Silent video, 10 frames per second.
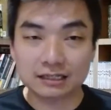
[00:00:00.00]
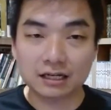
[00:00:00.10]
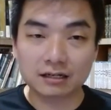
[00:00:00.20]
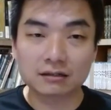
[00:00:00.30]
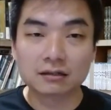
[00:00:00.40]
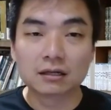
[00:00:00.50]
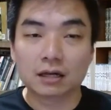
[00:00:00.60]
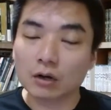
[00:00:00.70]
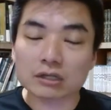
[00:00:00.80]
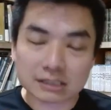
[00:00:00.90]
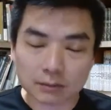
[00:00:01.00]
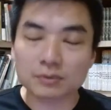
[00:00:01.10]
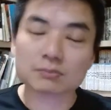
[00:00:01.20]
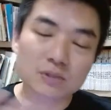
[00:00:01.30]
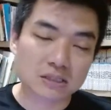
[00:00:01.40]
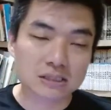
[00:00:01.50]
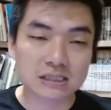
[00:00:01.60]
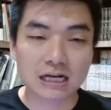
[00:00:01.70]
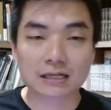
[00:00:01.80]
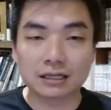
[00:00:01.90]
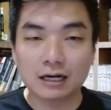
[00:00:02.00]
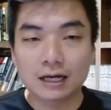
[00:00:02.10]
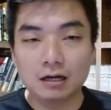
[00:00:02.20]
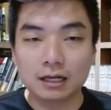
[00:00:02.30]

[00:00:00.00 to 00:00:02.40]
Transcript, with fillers: 来登是不不只是喜来登啊，